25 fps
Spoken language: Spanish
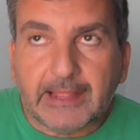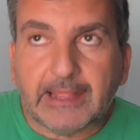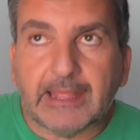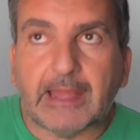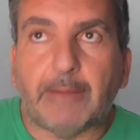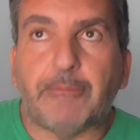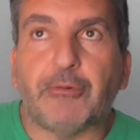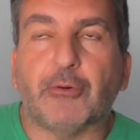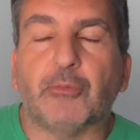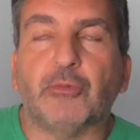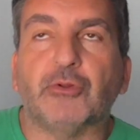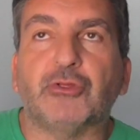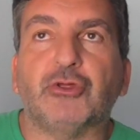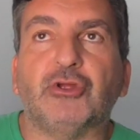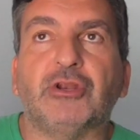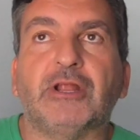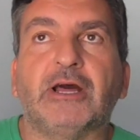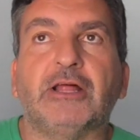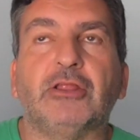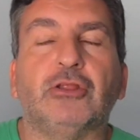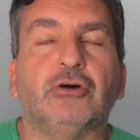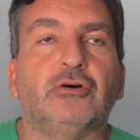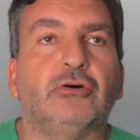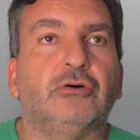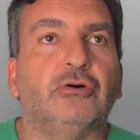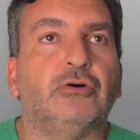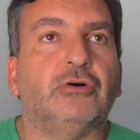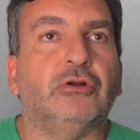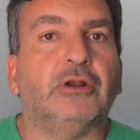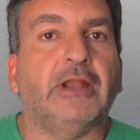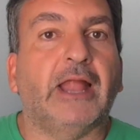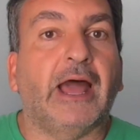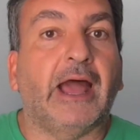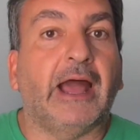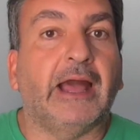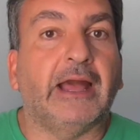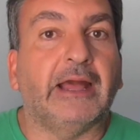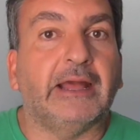que ha promocionado
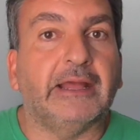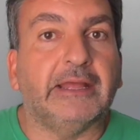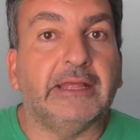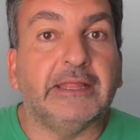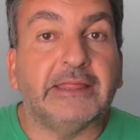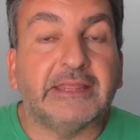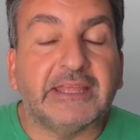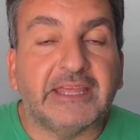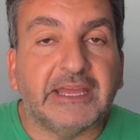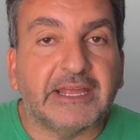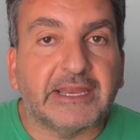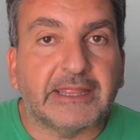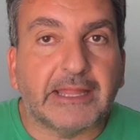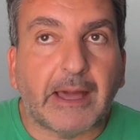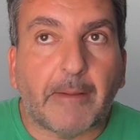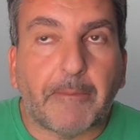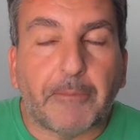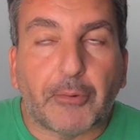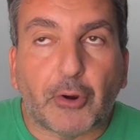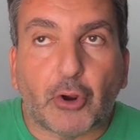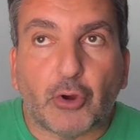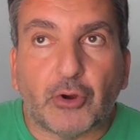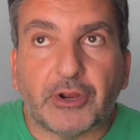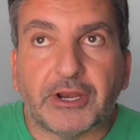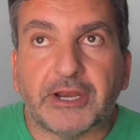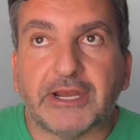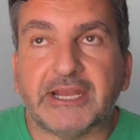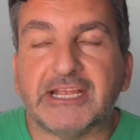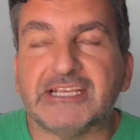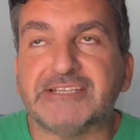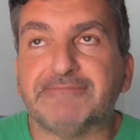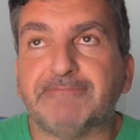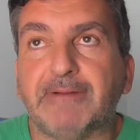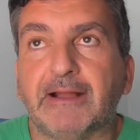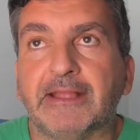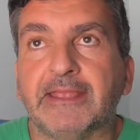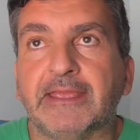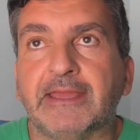la izquierda progre en
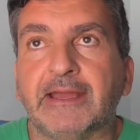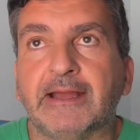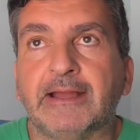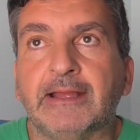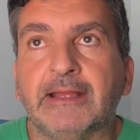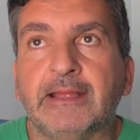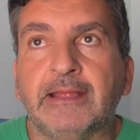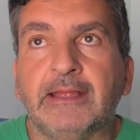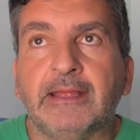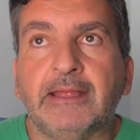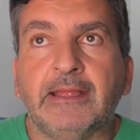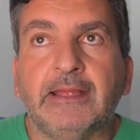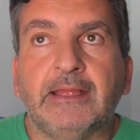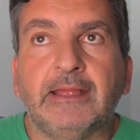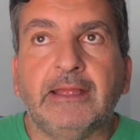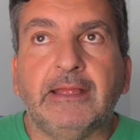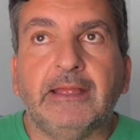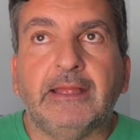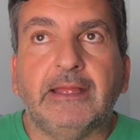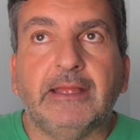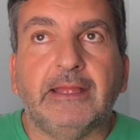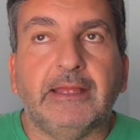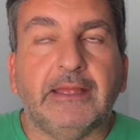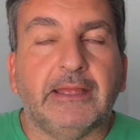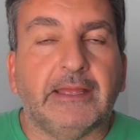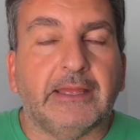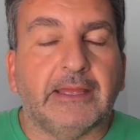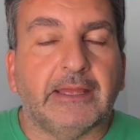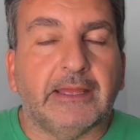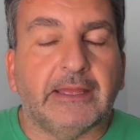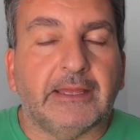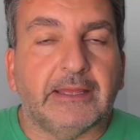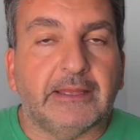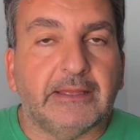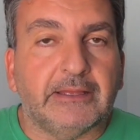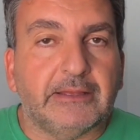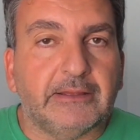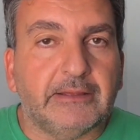España
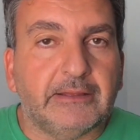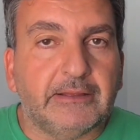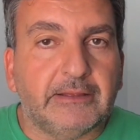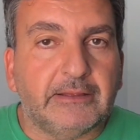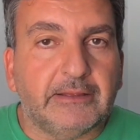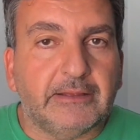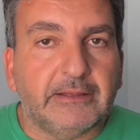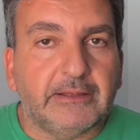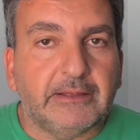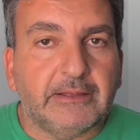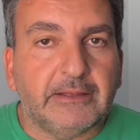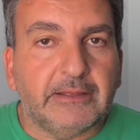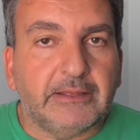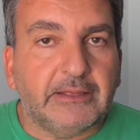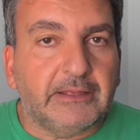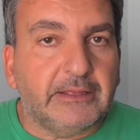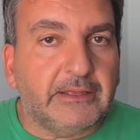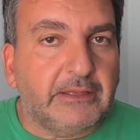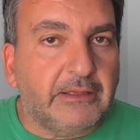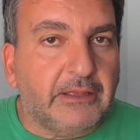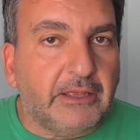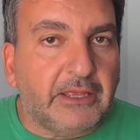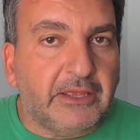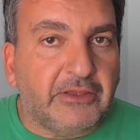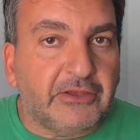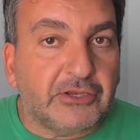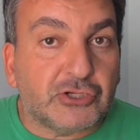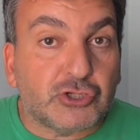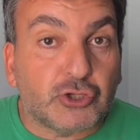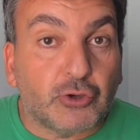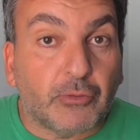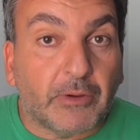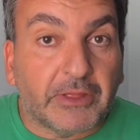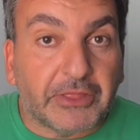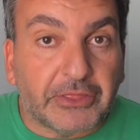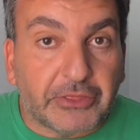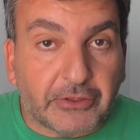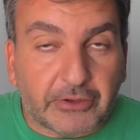eh, y
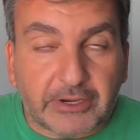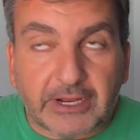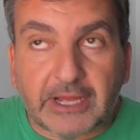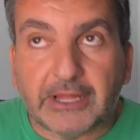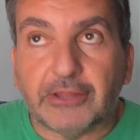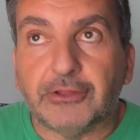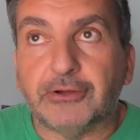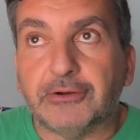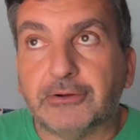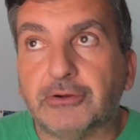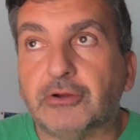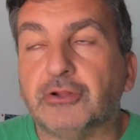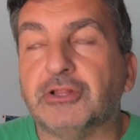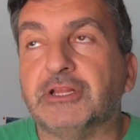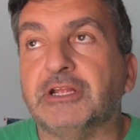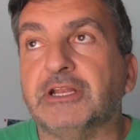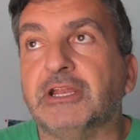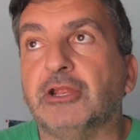subvencionado con